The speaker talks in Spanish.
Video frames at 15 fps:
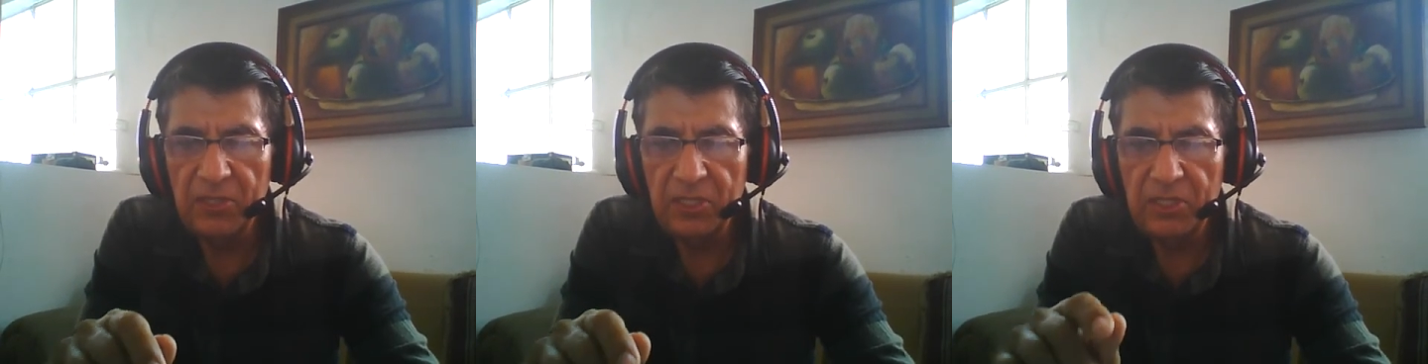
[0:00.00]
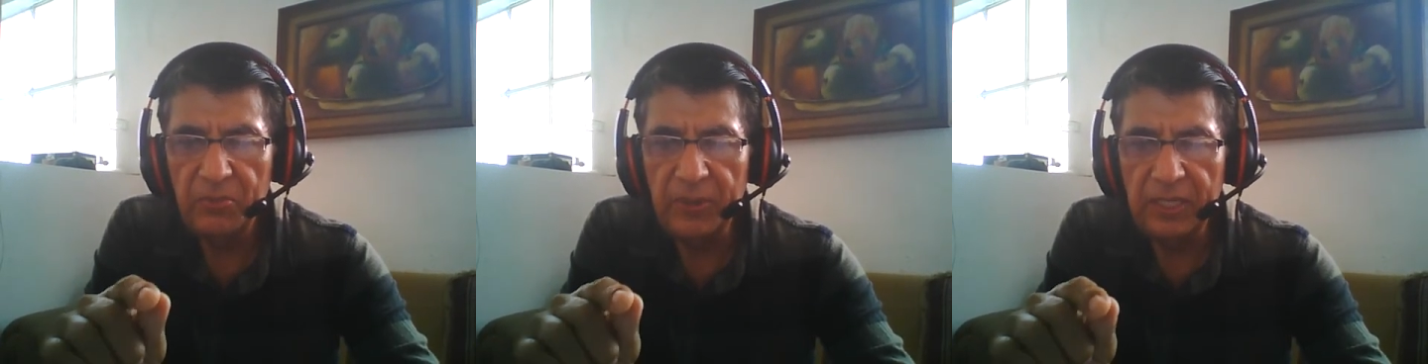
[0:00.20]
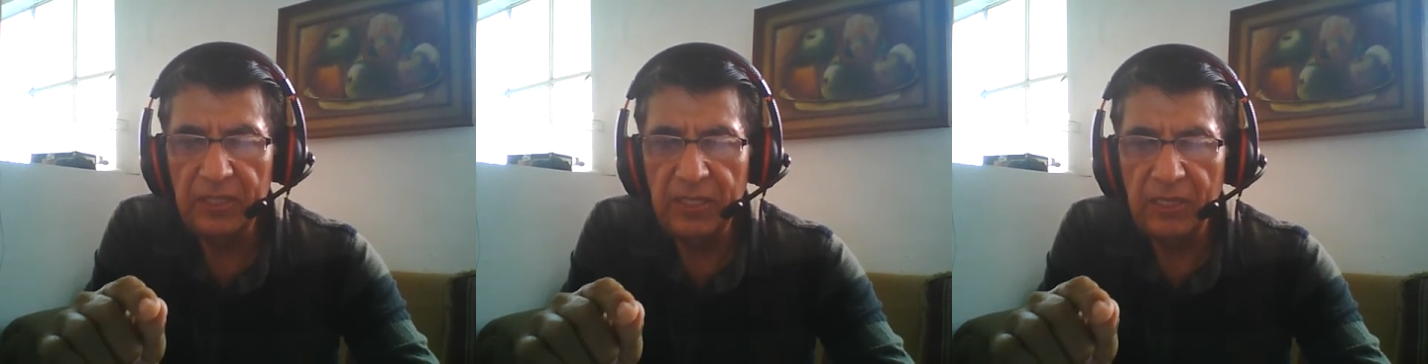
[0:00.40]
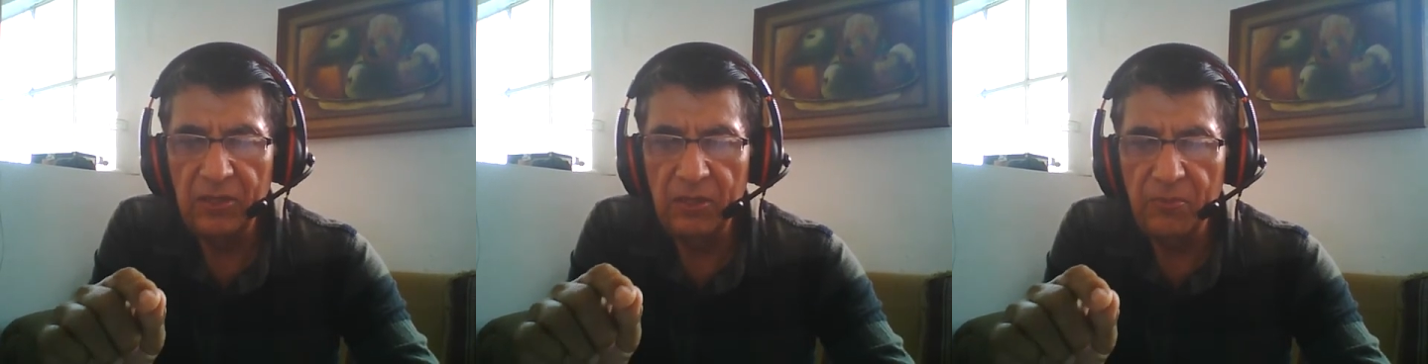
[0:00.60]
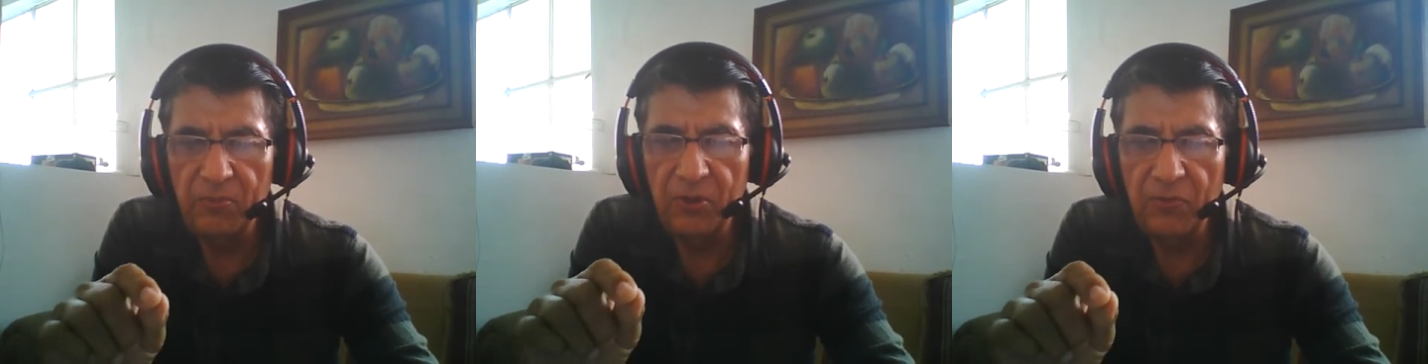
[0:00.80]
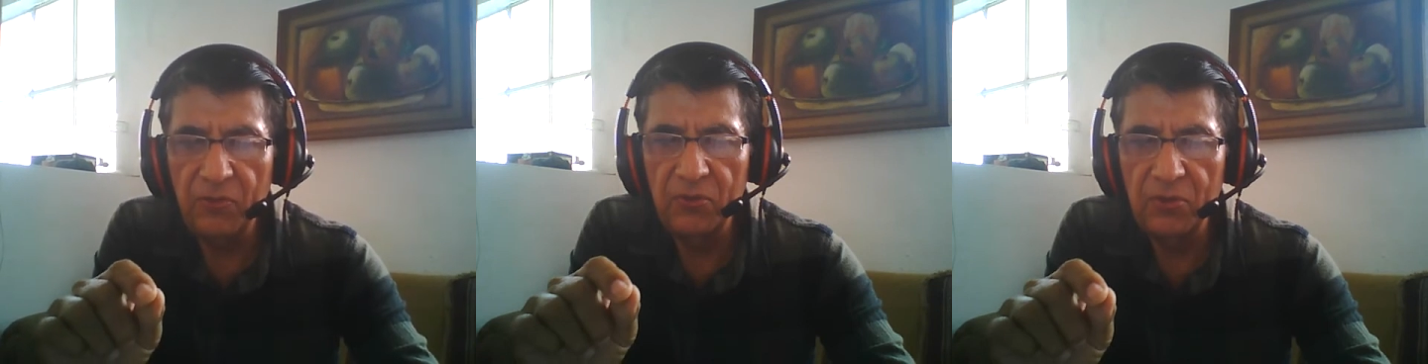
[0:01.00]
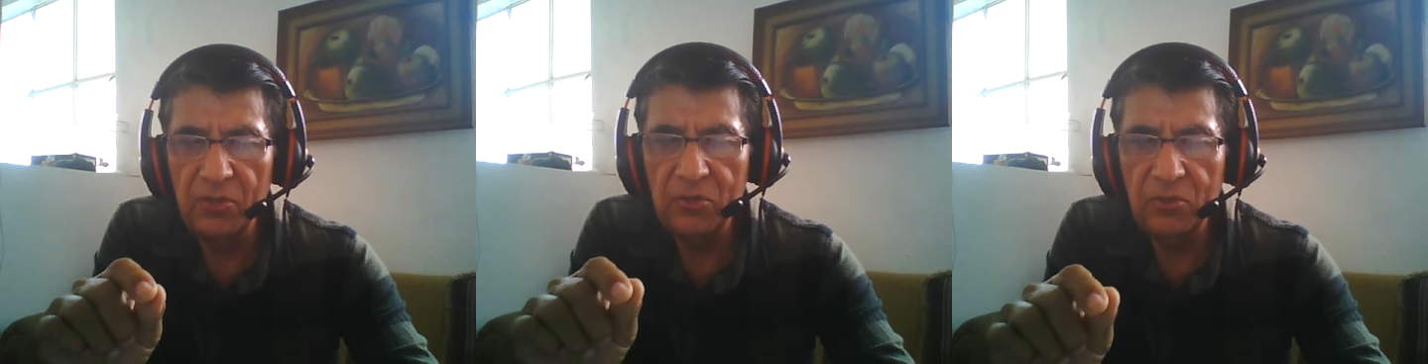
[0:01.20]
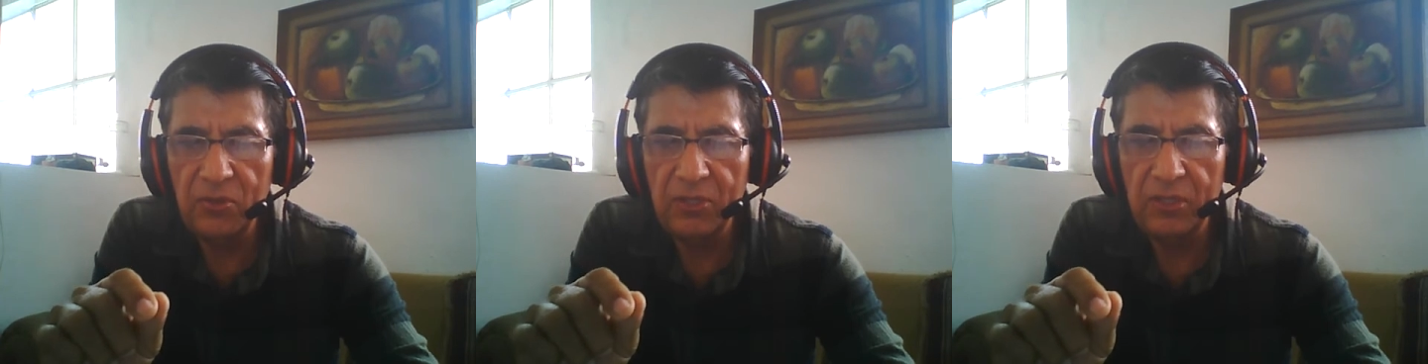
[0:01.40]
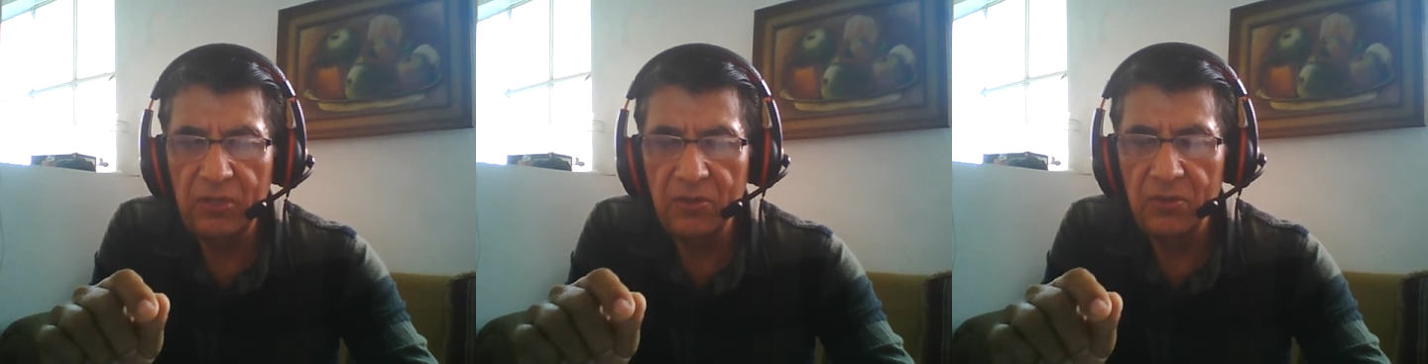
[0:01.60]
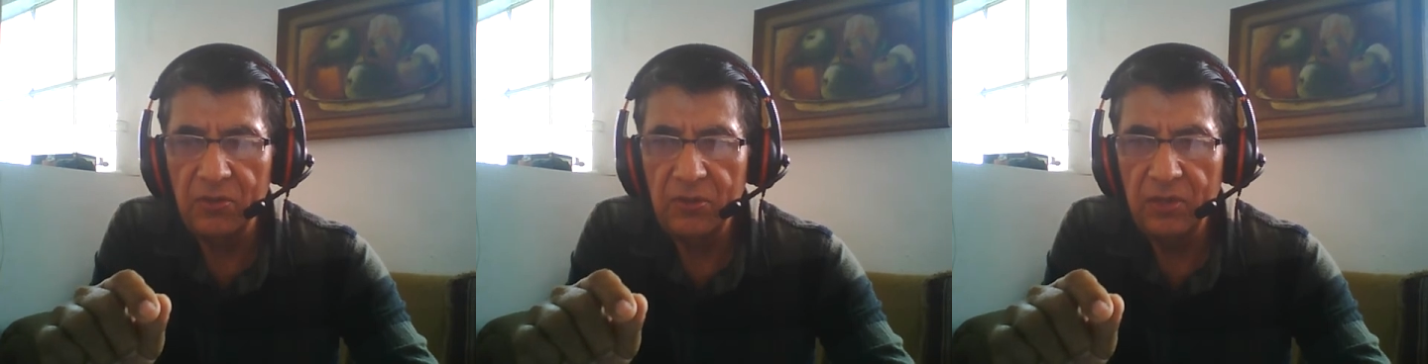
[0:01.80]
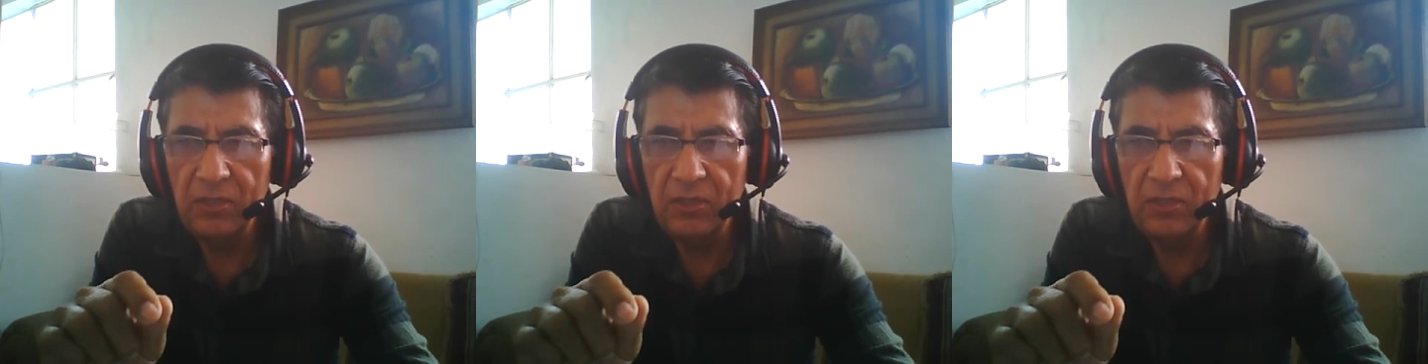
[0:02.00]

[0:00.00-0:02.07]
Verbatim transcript: despertado el profundo sueño